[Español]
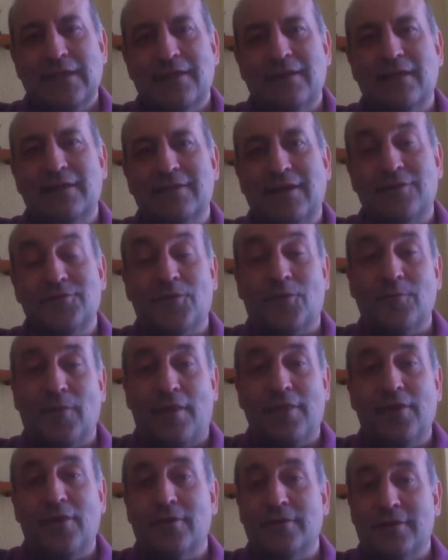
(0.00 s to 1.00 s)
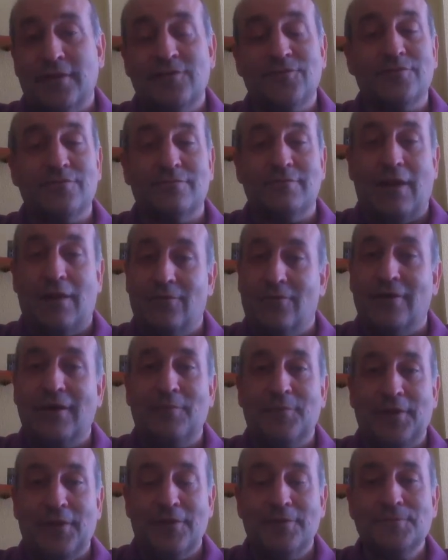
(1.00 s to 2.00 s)
La transformación es un largo
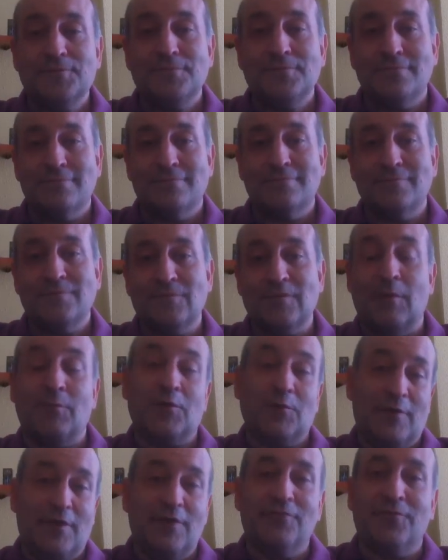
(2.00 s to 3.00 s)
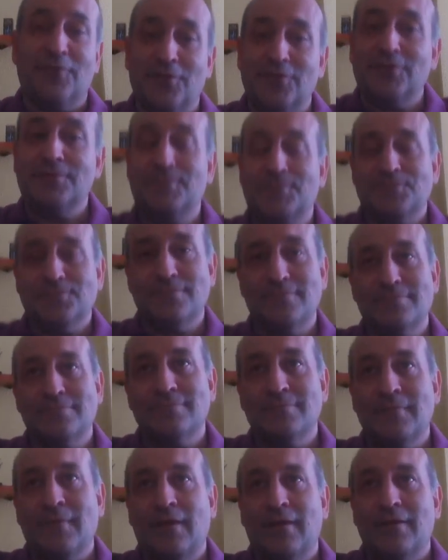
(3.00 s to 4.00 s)
camino, una prueba de fondo.
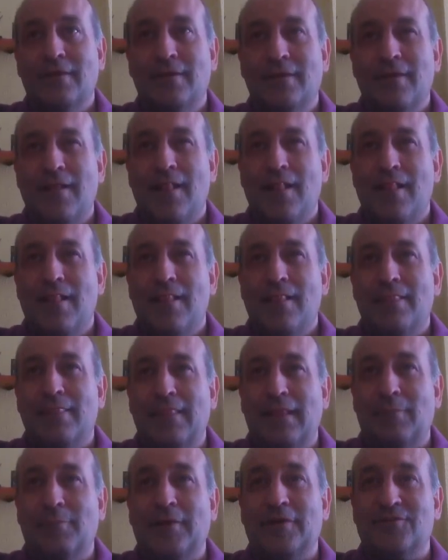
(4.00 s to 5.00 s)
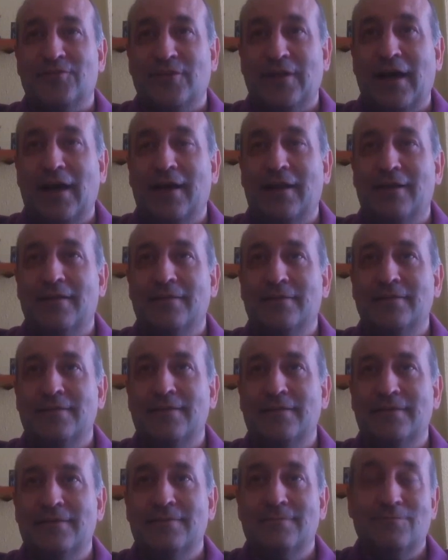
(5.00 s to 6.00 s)
La personal
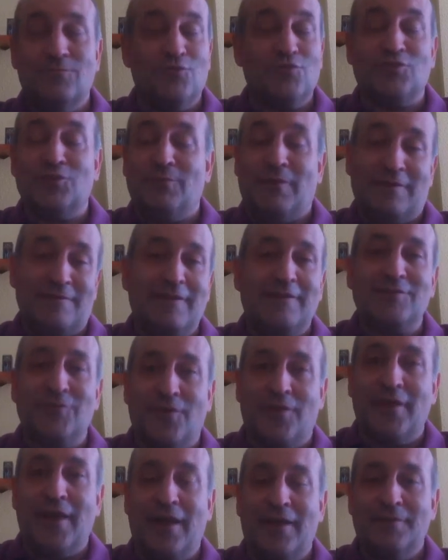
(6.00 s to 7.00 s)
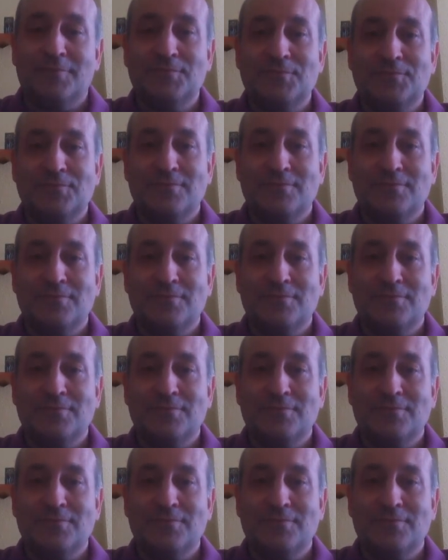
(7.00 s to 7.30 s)
y mucho más la social.